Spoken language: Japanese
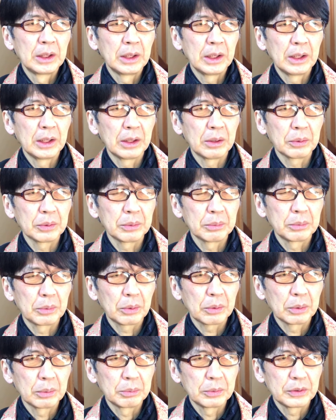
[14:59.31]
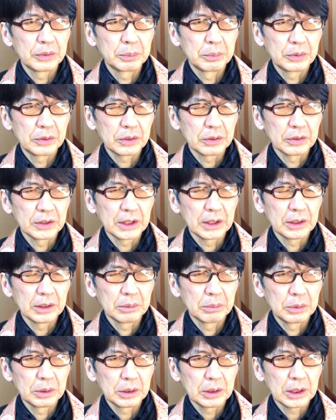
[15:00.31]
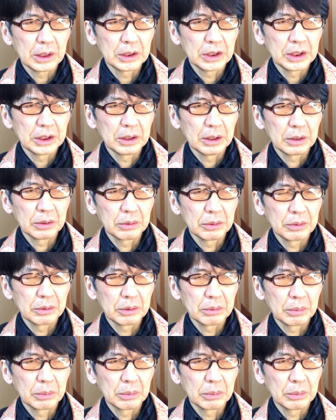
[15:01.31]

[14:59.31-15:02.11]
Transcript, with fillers: えー、息子さんたちにはとって